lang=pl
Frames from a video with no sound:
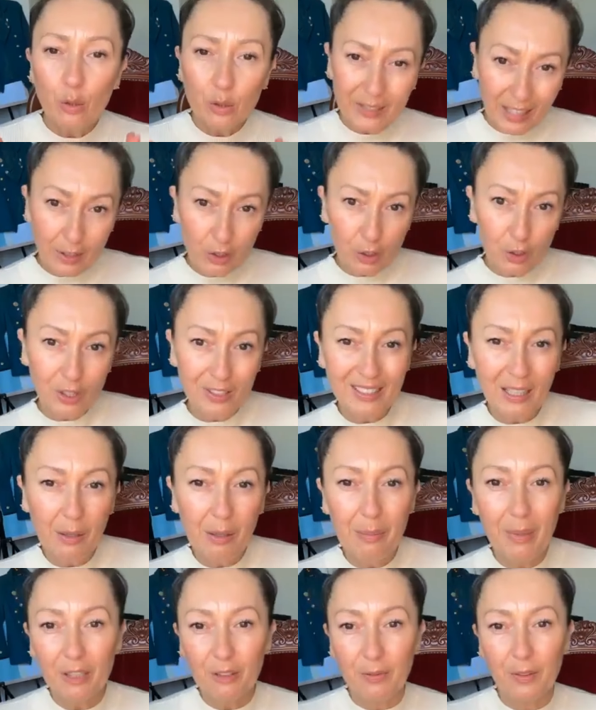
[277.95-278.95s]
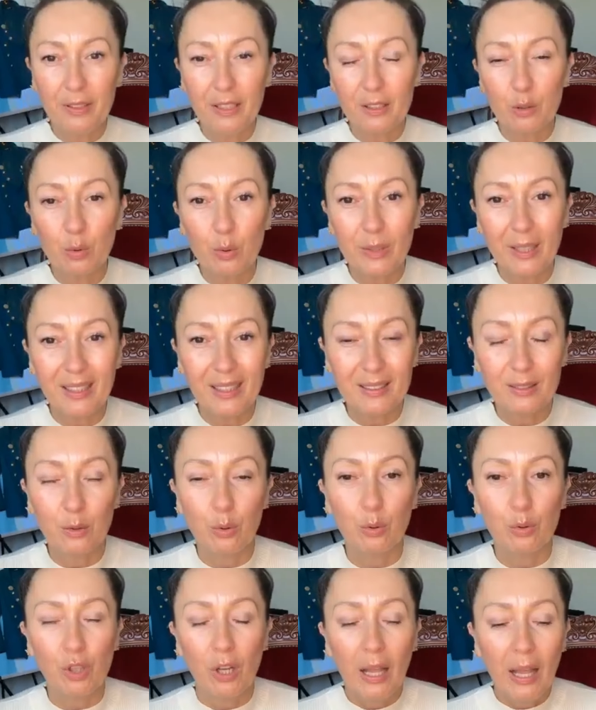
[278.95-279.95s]
To znaczy, że cały martwy naskórek
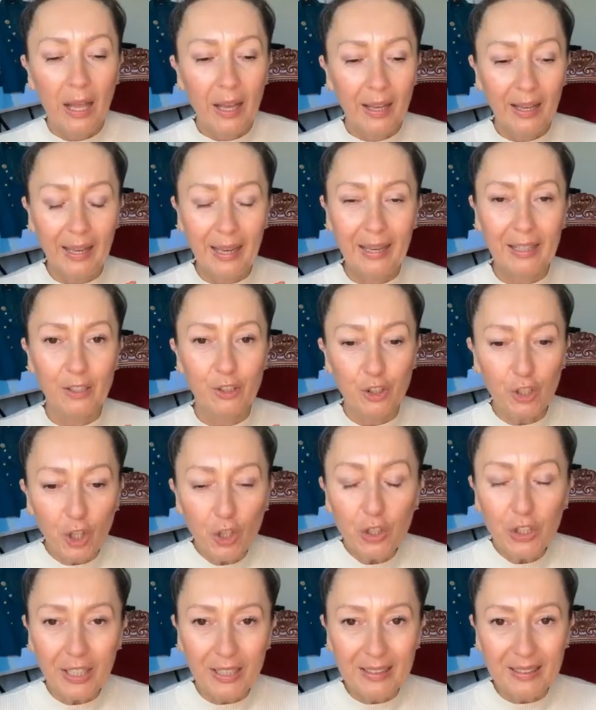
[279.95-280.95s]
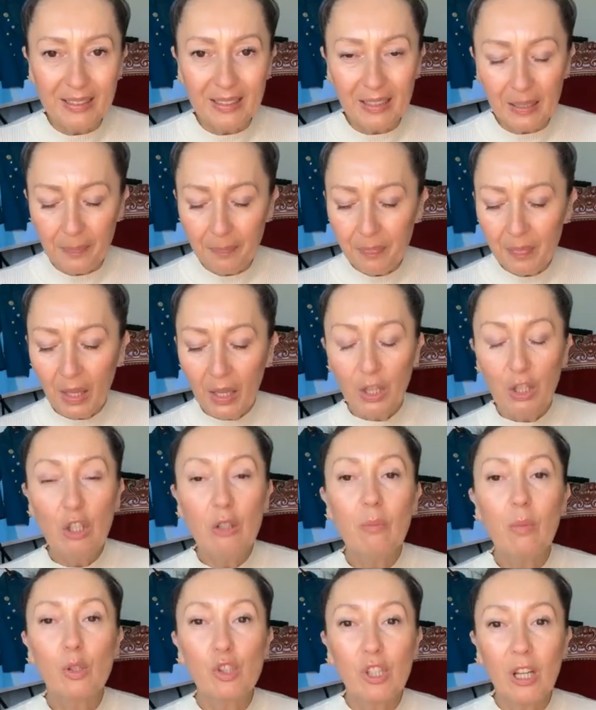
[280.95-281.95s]
jest już e, ściągnięty
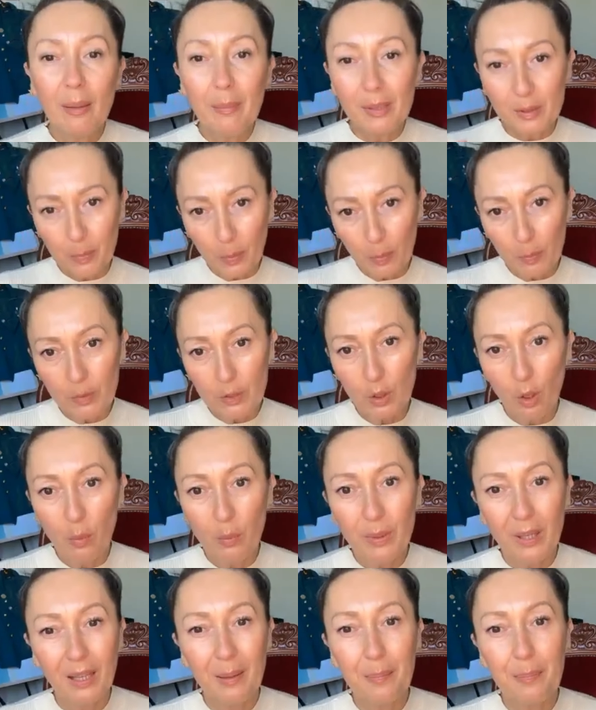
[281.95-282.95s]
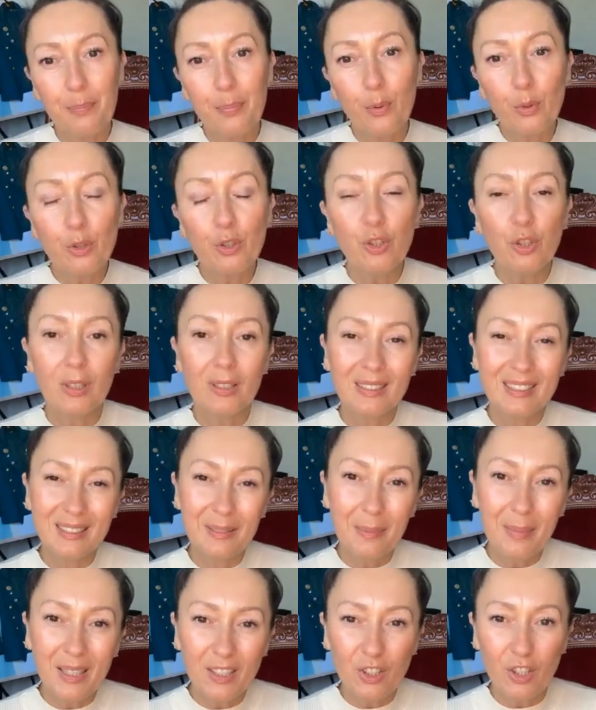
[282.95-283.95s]
i możemy sobie pójść
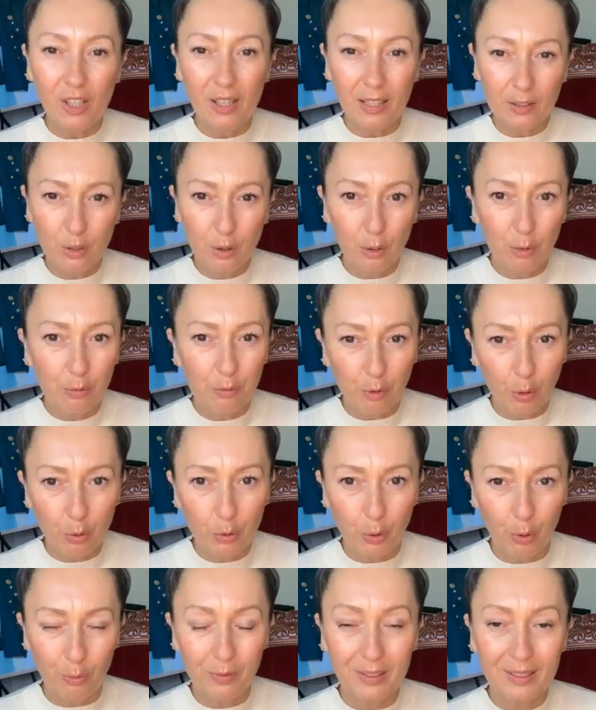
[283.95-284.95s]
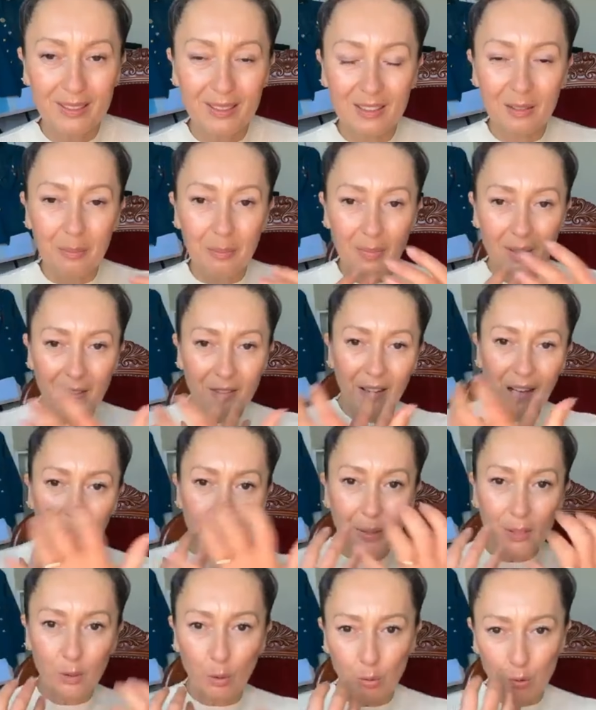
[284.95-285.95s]
zmyć letnią wodą. Więc
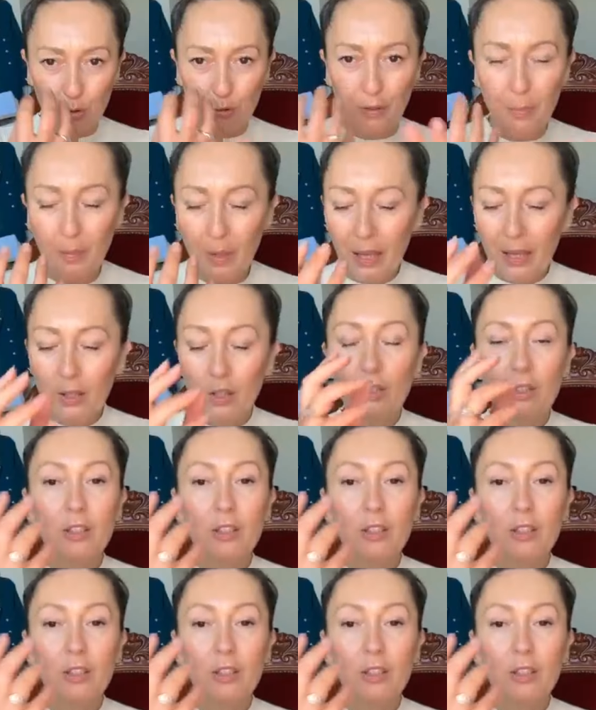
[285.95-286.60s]
zmywamy to już, wy...